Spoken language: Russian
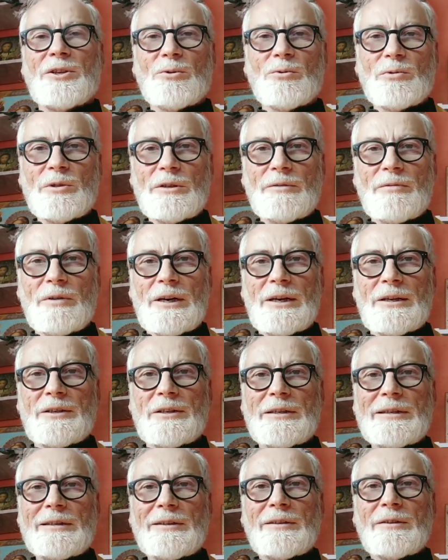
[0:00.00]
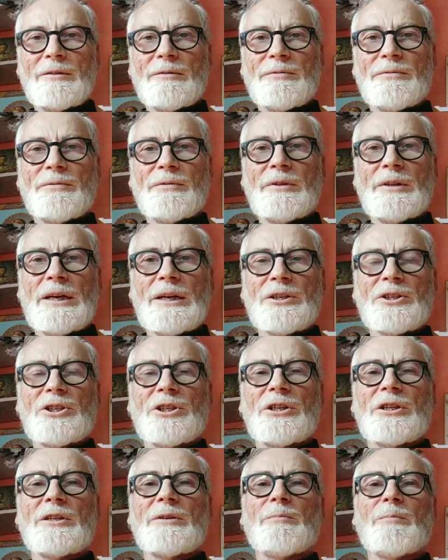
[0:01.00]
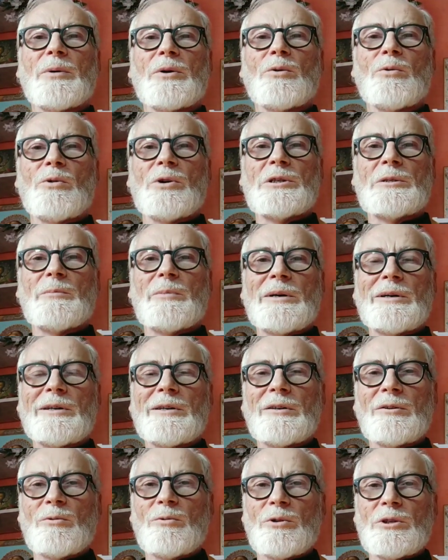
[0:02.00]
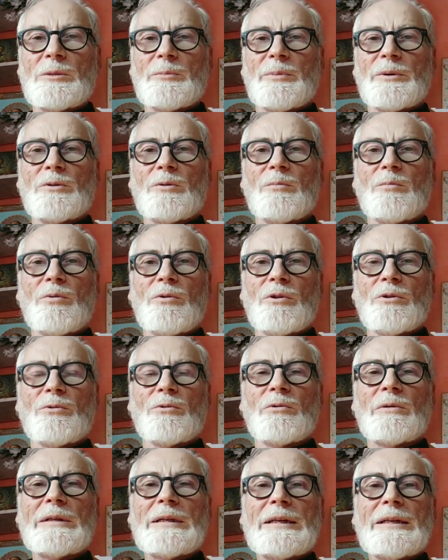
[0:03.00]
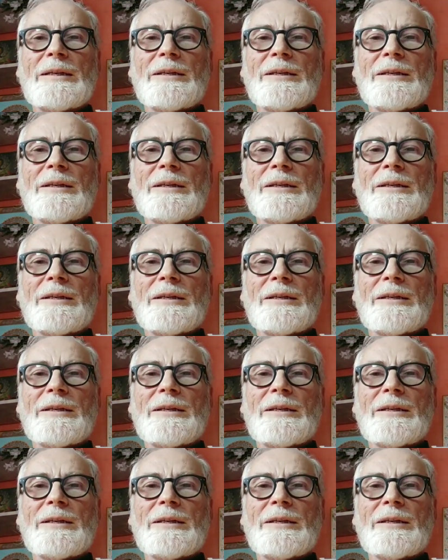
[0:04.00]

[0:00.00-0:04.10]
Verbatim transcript: не унывать в наших просьбах Господу Богу –